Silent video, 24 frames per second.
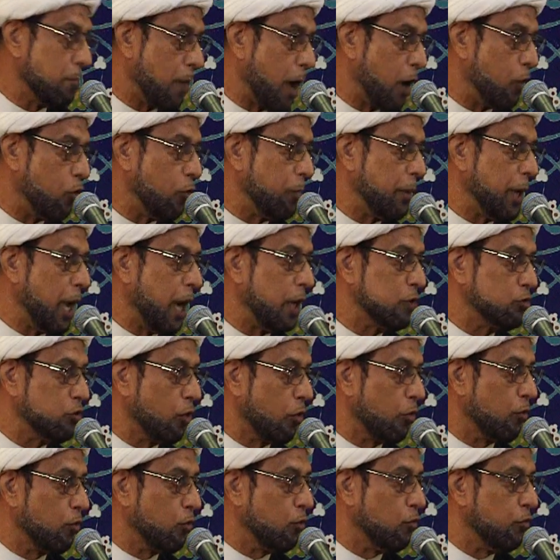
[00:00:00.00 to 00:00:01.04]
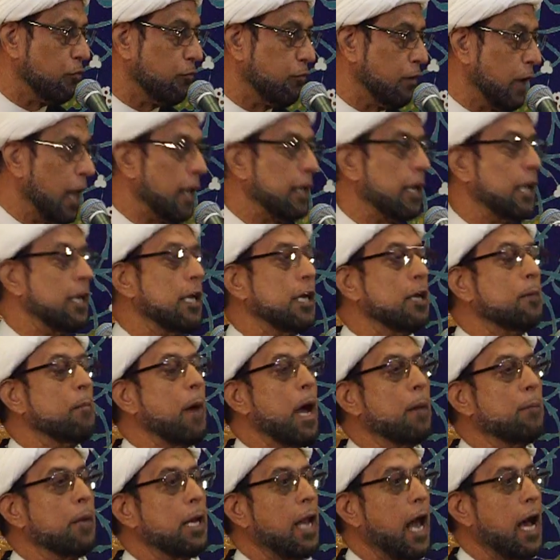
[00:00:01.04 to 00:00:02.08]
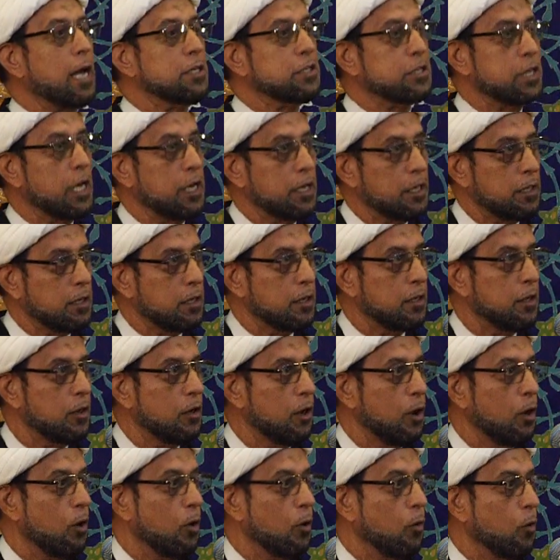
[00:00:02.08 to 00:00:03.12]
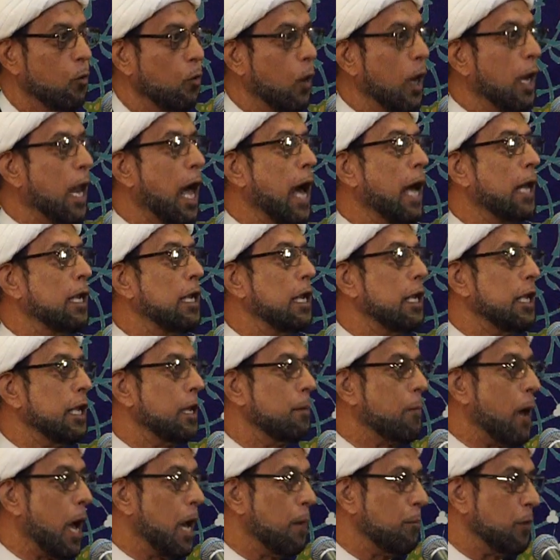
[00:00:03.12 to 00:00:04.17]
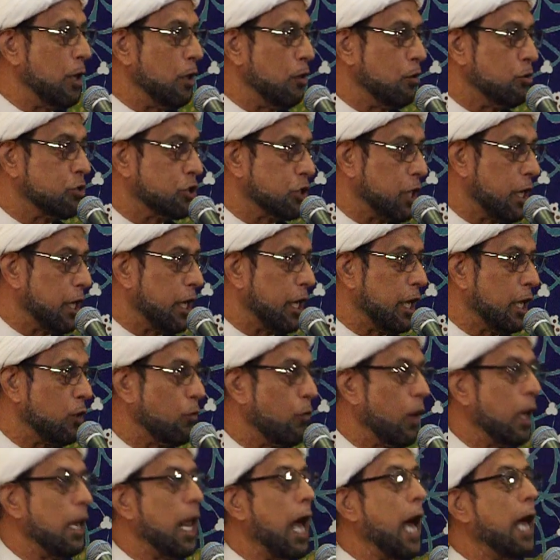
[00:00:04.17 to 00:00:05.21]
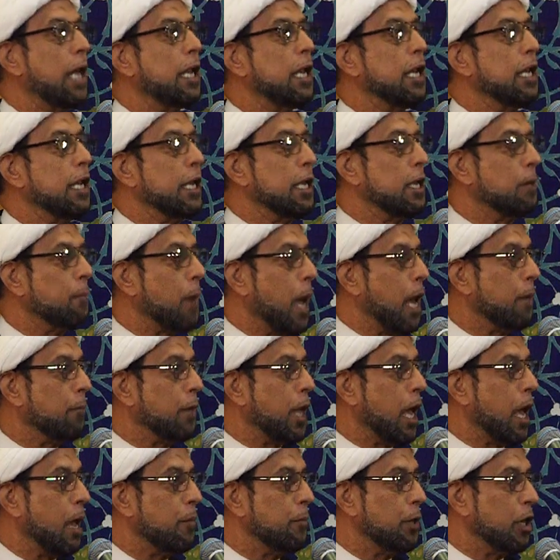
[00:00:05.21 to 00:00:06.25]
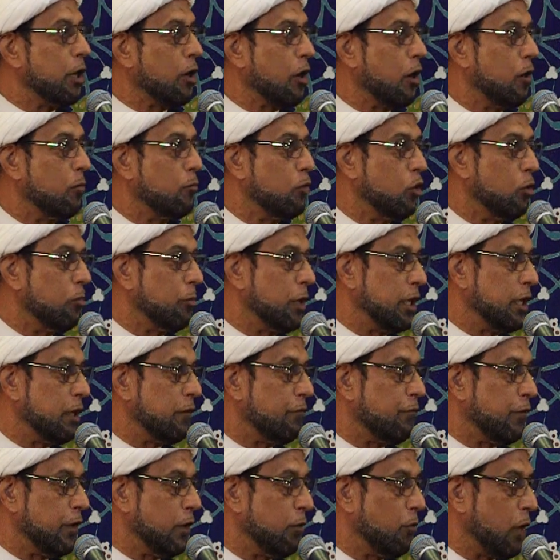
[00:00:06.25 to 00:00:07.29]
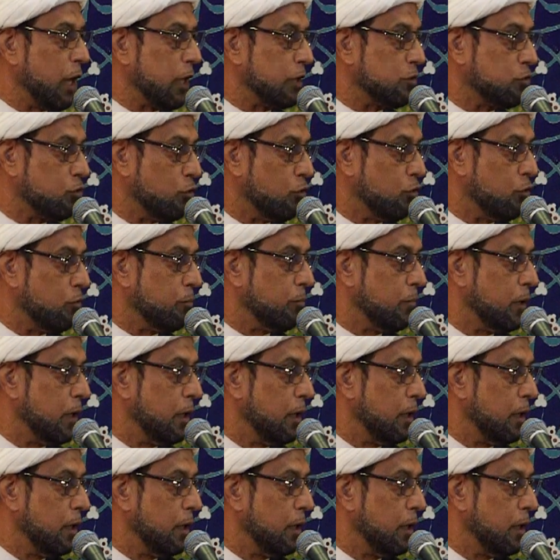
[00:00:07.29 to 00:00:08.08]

ما أبيحت الظروف لا للإمام الحسن ولا للإمام الحسين ولا للإمام أمير المؤمنين في وقتهم